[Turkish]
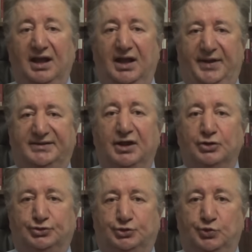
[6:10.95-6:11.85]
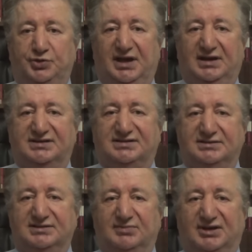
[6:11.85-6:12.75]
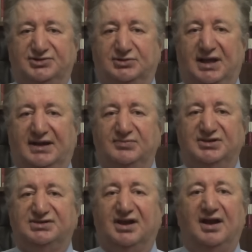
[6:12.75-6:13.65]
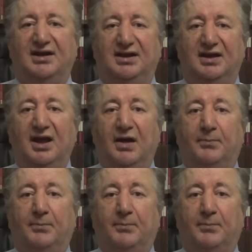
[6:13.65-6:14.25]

Evet, Suriyeli sığınmacılar misali